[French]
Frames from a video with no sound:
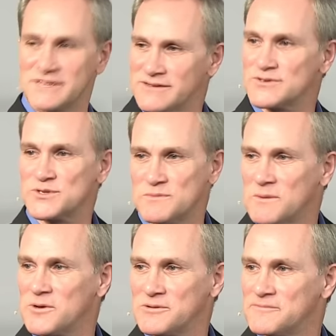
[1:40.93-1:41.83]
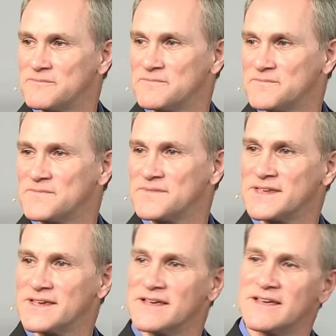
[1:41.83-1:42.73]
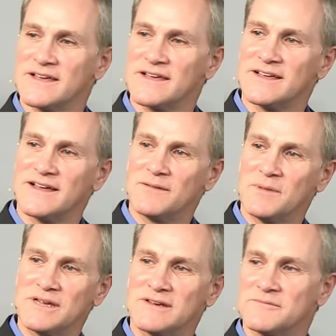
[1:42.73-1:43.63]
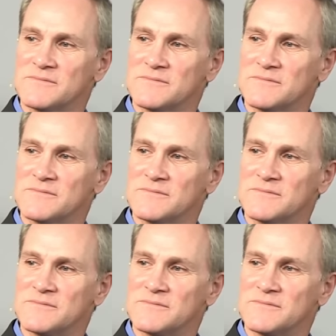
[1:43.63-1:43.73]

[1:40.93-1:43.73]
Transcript: en ce moment. Amen.